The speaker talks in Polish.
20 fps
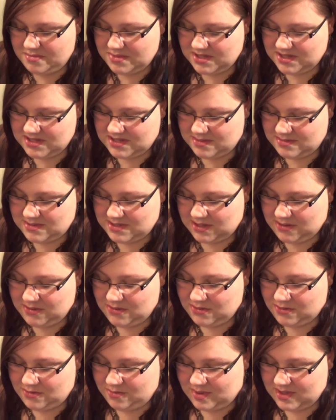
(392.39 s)
że jestem z tego
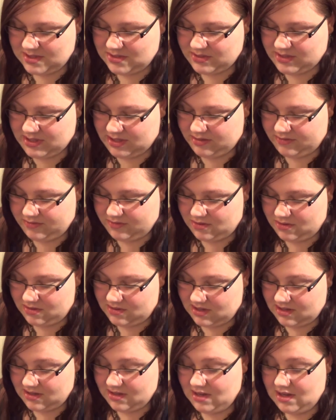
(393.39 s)
roku bardzo
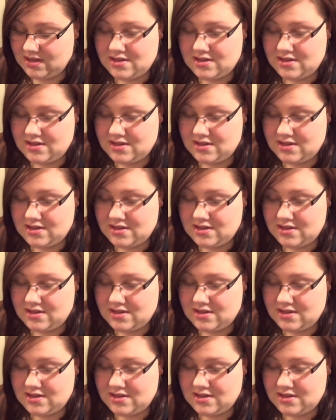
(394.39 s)
zadowolona.